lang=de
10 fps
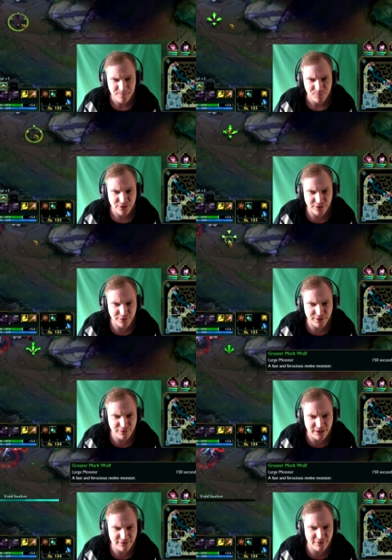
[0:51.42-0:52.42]
So, das war
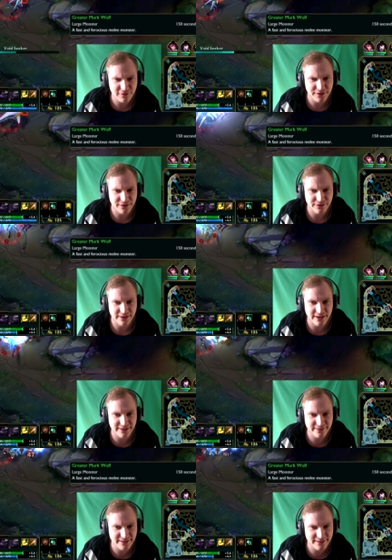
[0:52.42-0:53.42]
die W? Die W war das hier. Ja,
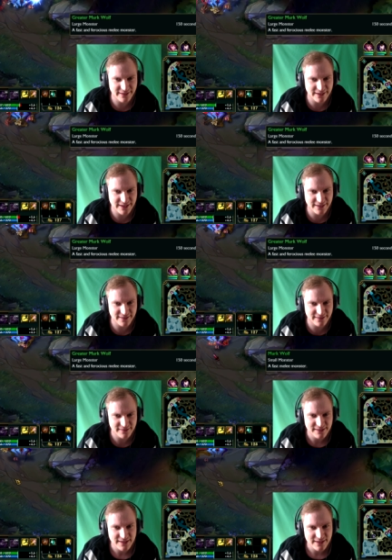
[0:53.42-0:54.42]
ihr seht jetzt die Raketen.
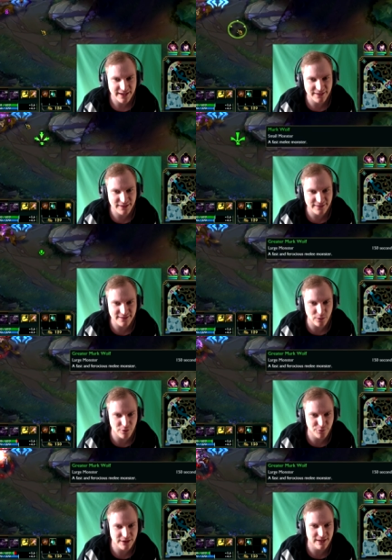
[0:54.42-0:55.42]
Ja, die sind auch
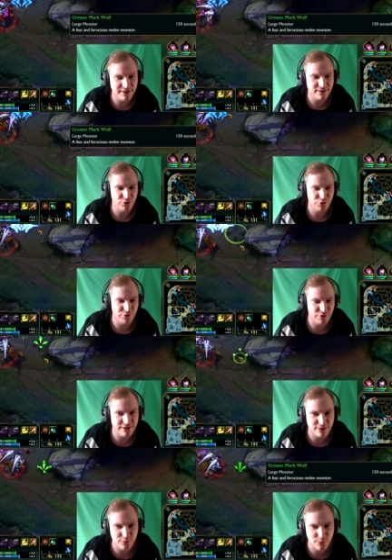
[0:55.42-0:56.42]
auf die kleineren
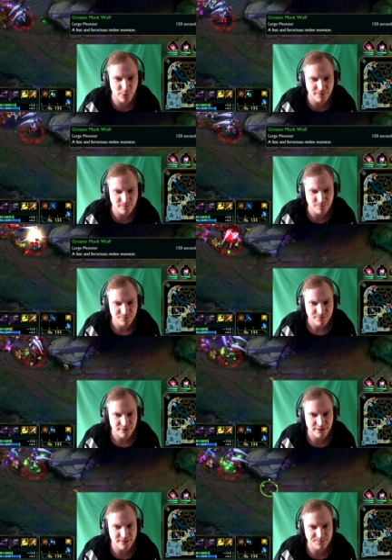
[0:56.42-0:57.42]
Viecher geflogen.
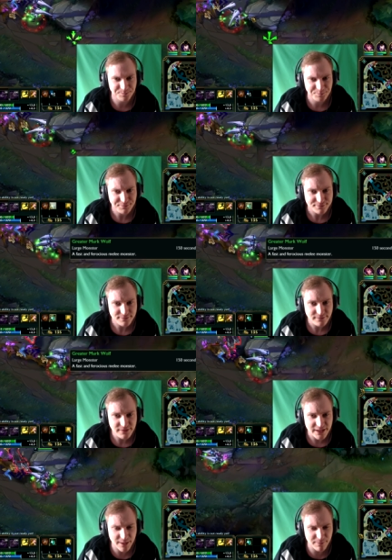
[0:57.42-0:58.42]
Ne?
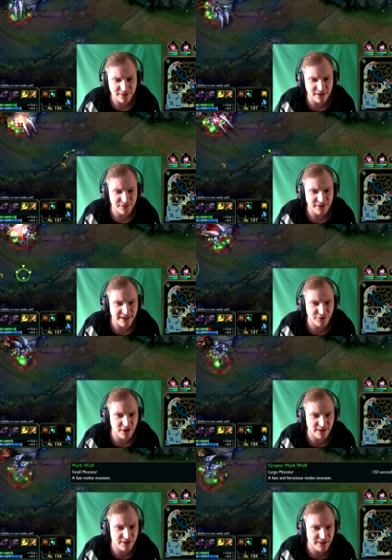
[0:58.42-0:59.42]
Ich habe mir gedacht, hey,
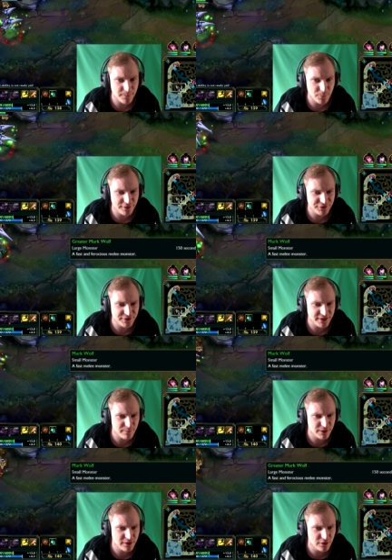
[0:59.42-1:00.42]
Jungle, ich habe Press Your
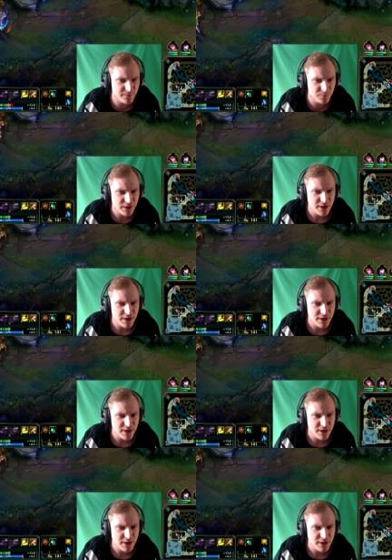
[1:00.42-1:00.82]
Tech mitgenommen.